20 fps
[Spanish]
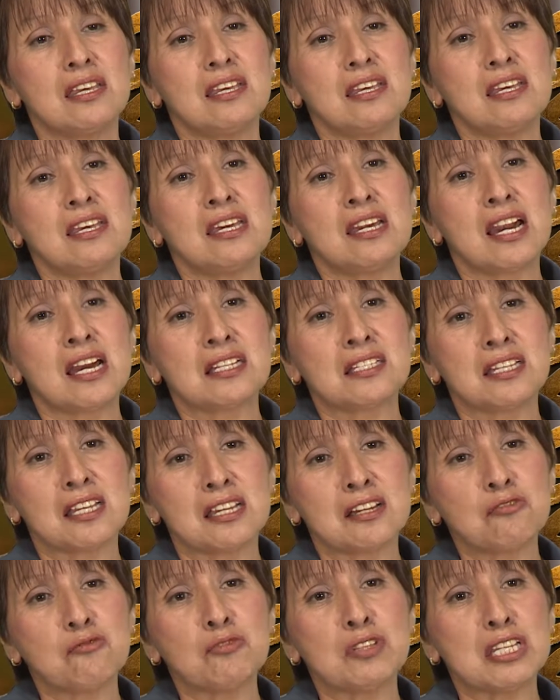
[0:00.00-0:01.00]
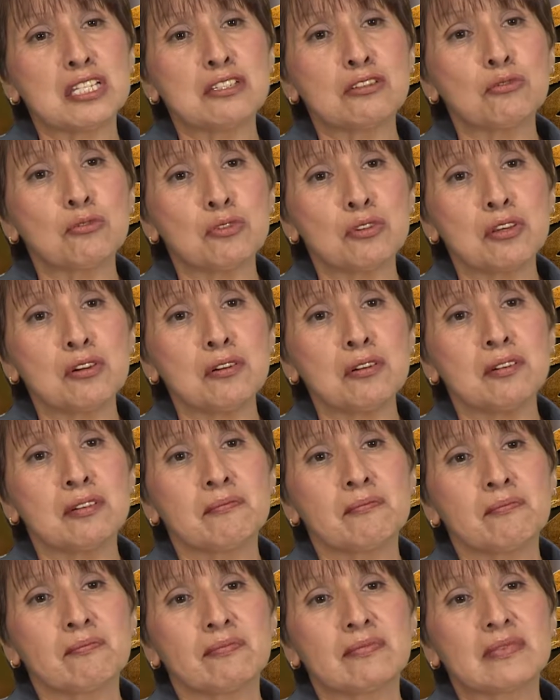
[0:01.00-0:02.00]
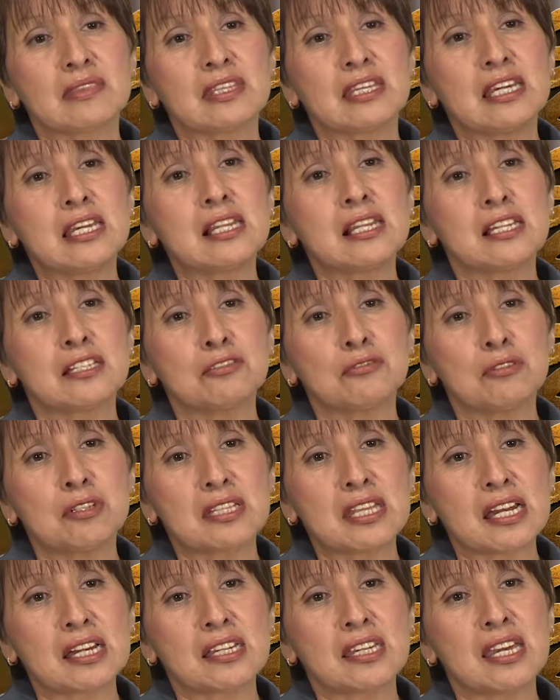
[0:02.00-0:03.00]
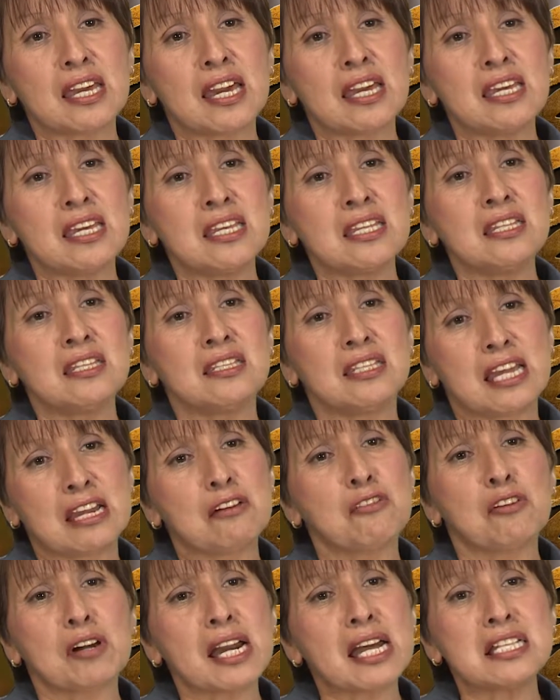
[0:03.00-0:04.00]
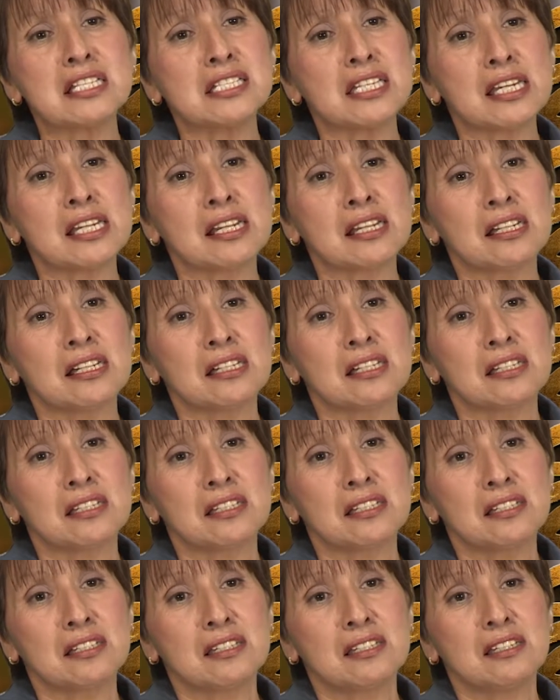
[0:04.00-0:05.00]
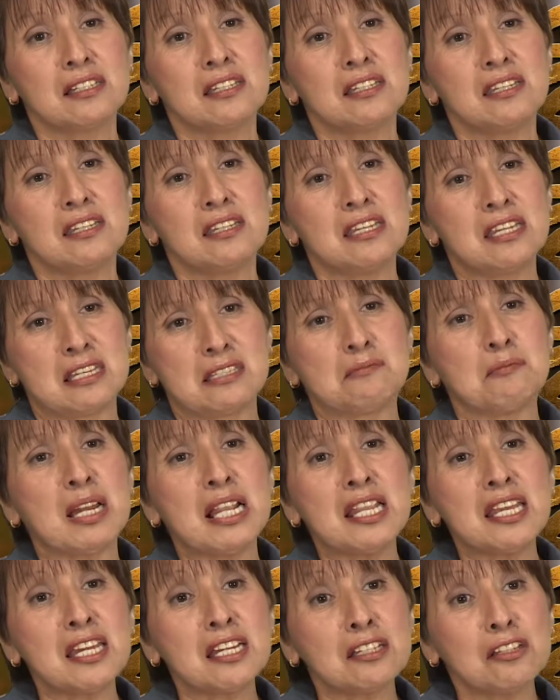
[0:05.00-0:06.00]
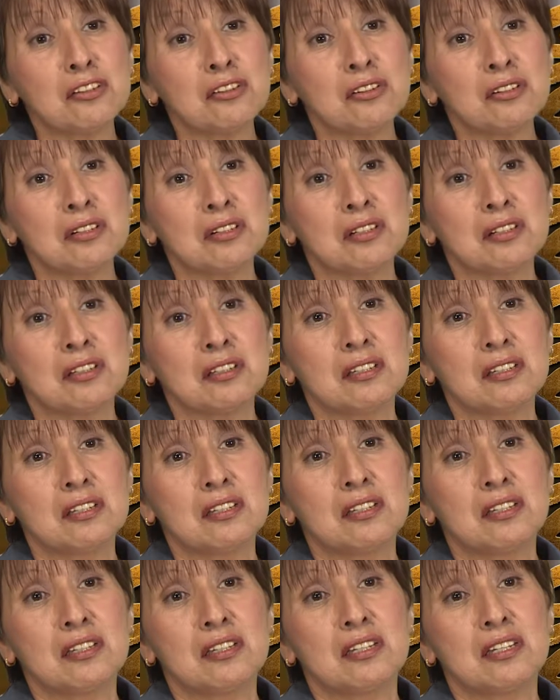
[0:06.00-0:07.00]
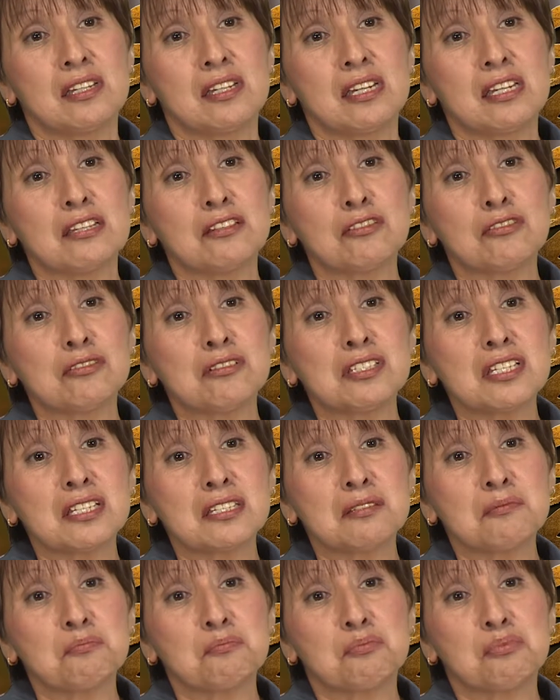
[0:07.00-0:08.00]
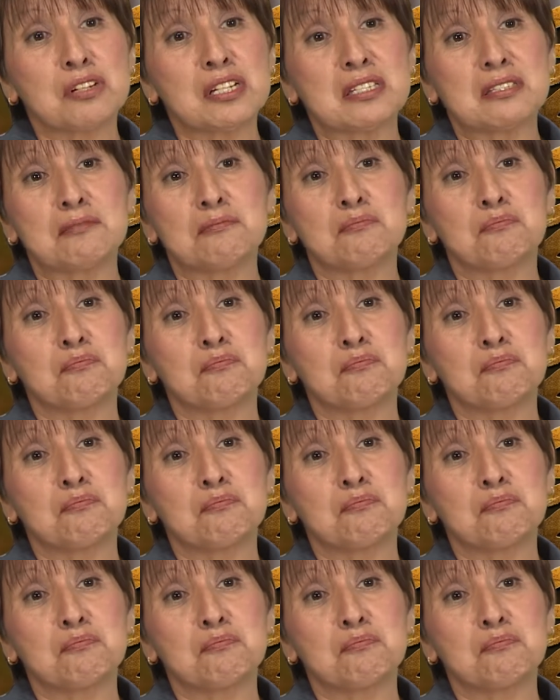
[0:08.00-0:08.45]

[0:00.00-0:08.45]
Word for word: y hacen un estudio y resulta que ahí tengo cáncer y es maligno. Entonces, pues